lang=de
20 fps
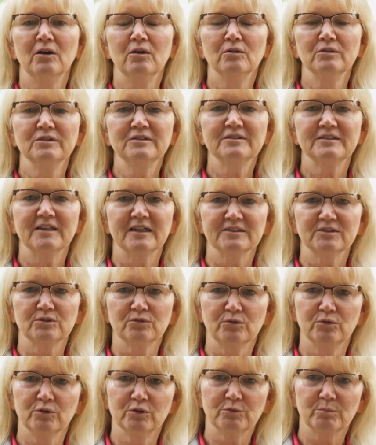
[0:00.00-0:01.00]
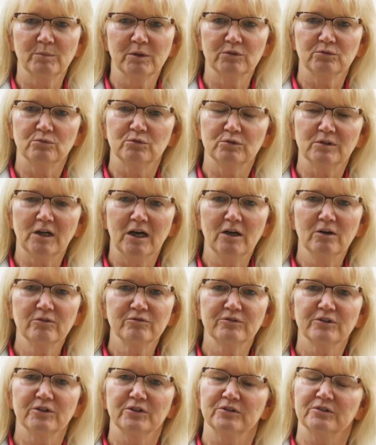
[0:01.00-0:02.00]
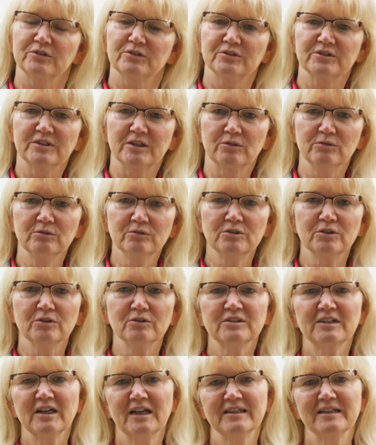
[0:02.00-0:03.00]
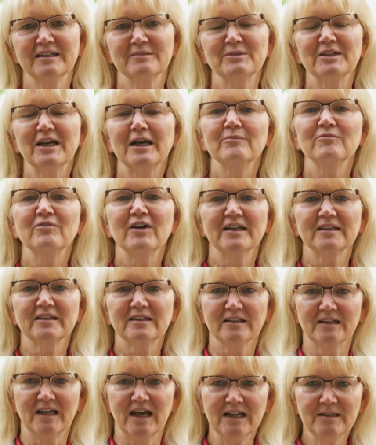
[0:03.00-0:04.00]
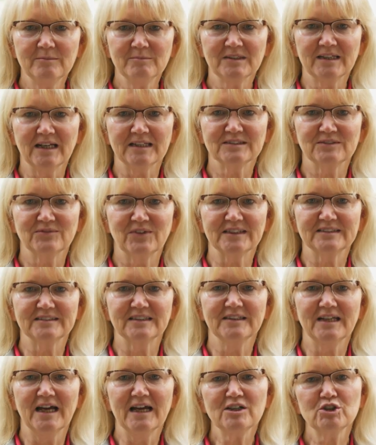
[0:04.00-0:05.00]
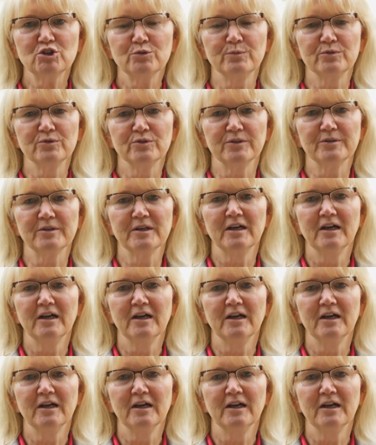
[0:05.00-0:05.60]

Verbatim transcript: und das rührt man gut auf, trinkt es herunter und kann dann mit einem weiteren halben Glas Wasser nachspülen.